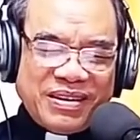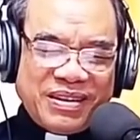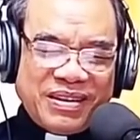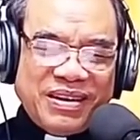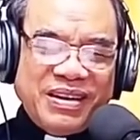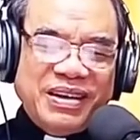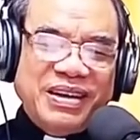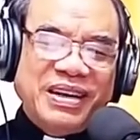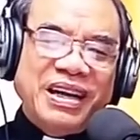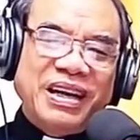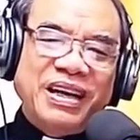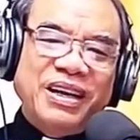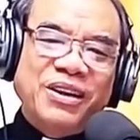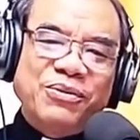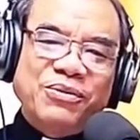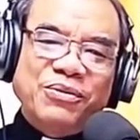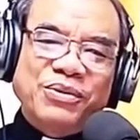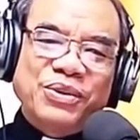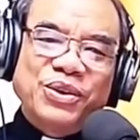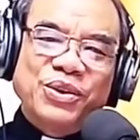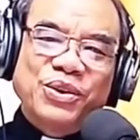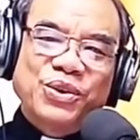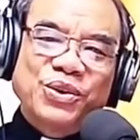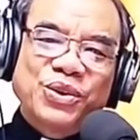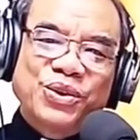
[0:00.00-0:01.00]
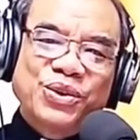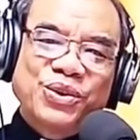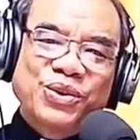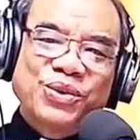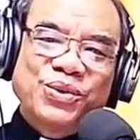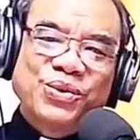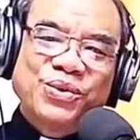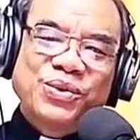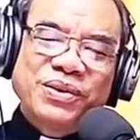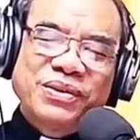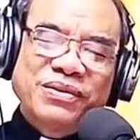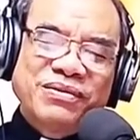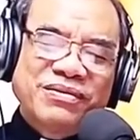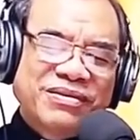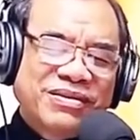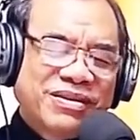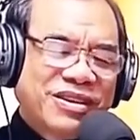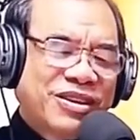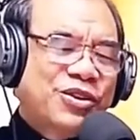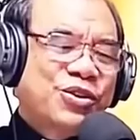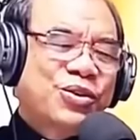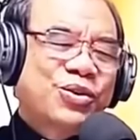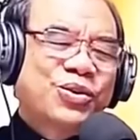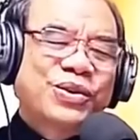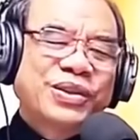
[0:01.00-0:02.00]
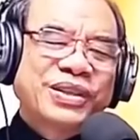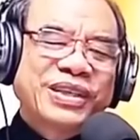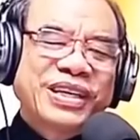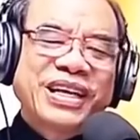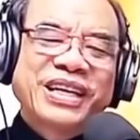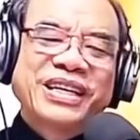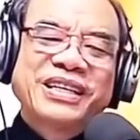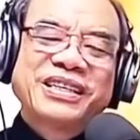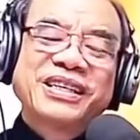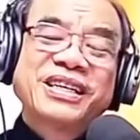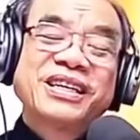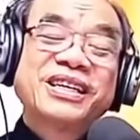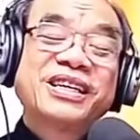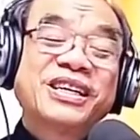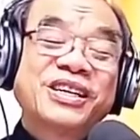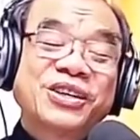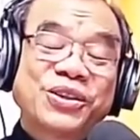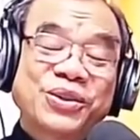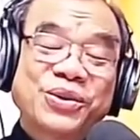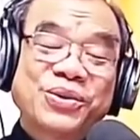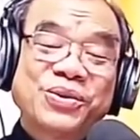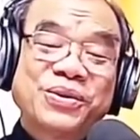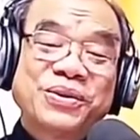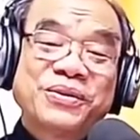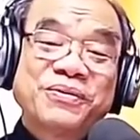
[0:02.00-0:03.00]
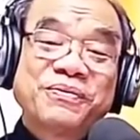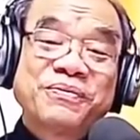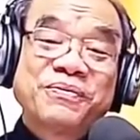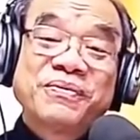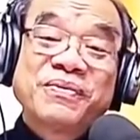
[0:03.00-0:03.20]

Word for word: khấn này lòng thương xót Chúa, rất số sáng, rất là tốt.